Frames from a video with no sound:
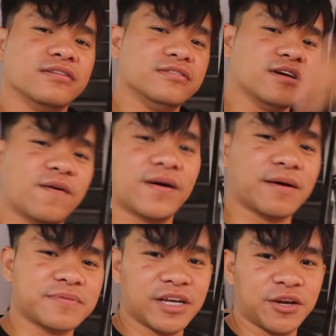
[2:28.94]
Yo,
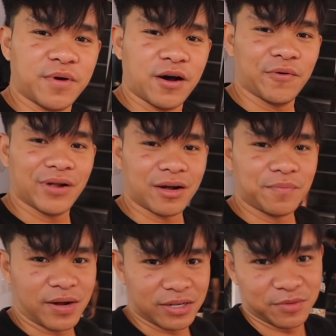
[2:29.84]
what up sa inyo mga
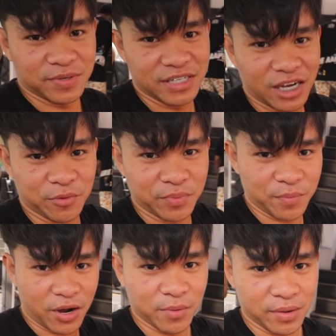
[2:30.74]
welcome back to my channel
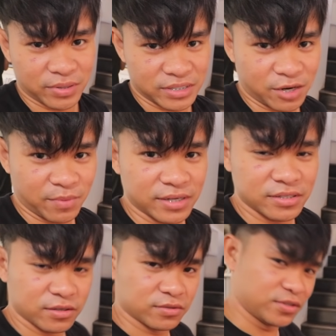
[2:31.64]
para bagong members na
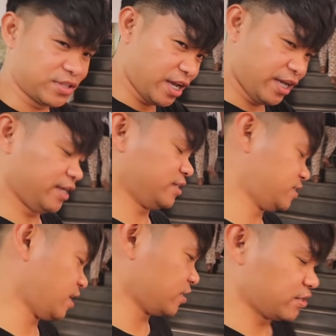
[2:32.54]
naman. So today
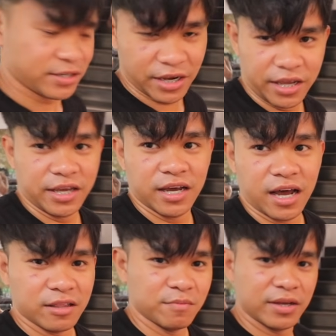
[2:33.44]
is Saturday
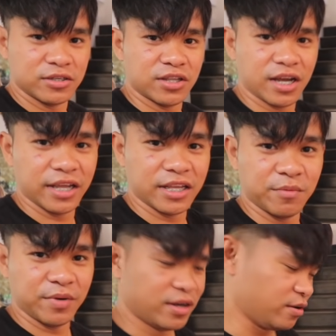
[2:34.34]
at medyo nalit
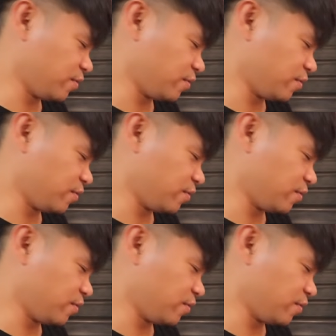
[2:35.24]
kami ng